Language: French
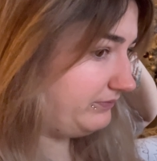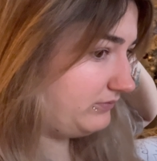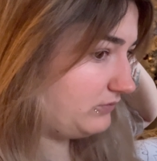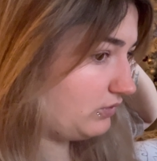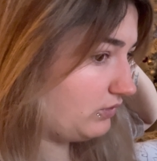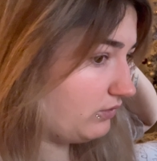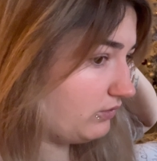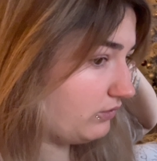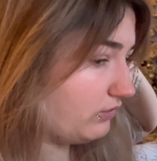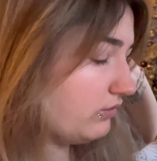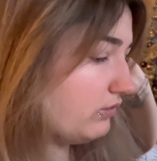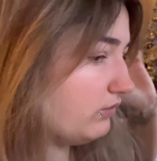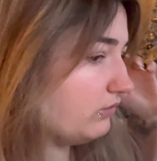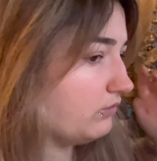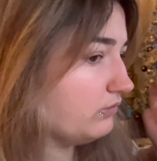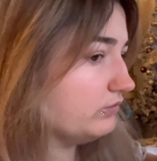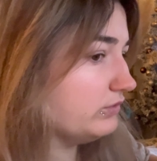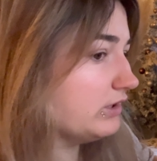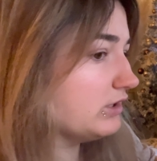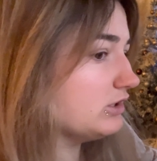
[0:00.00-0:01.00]
Euh,
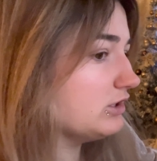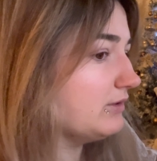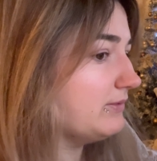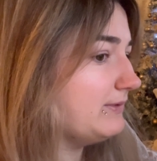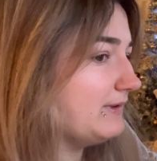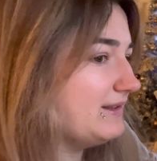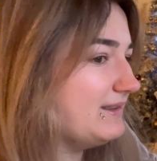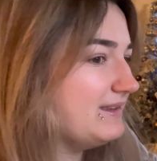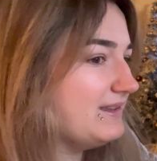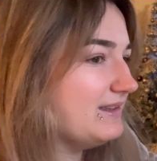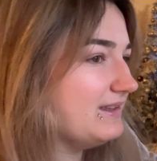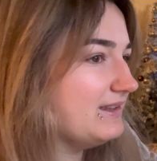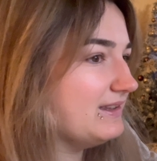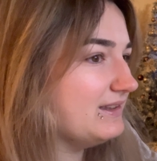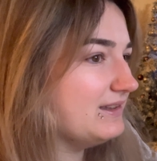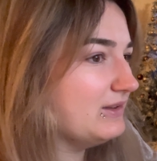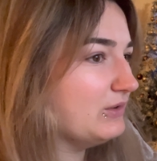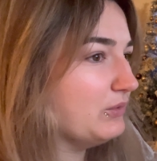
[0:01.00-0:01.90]
on a déjà fait des